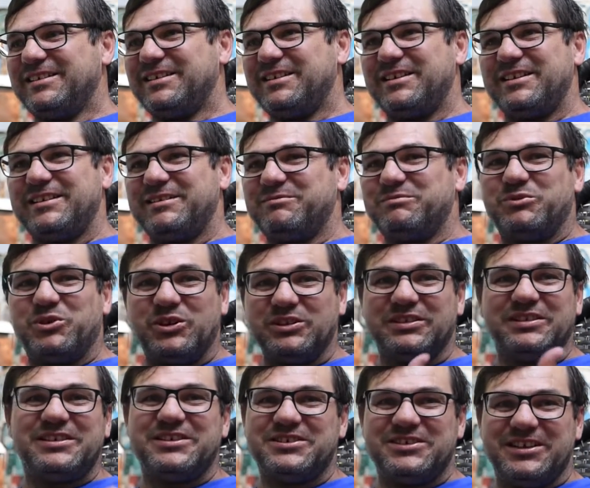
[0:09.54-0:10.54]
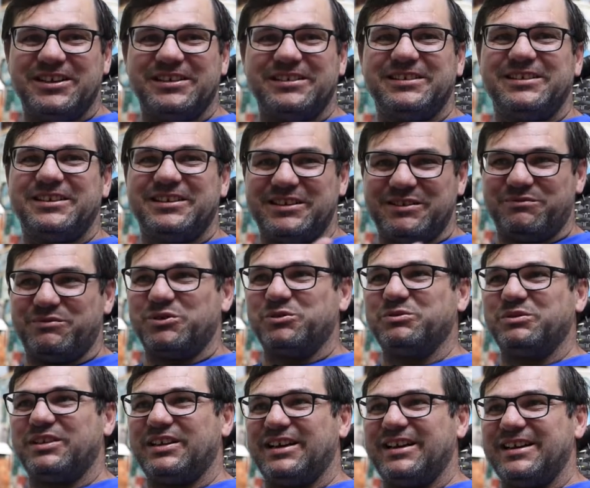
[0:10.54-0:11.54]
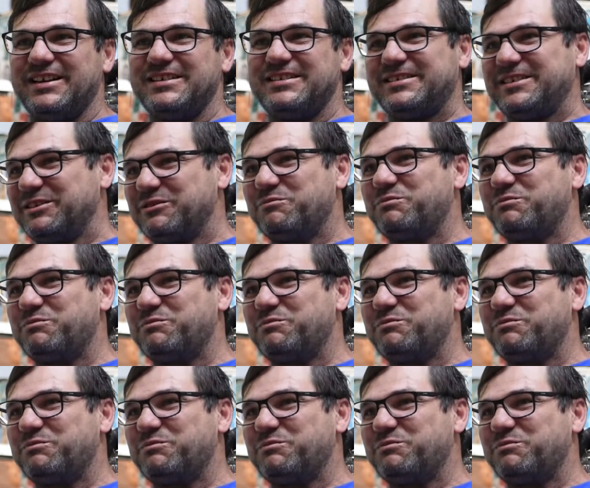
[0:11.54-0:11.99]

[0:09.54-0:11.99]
é, um monte de gente queria voltar e ser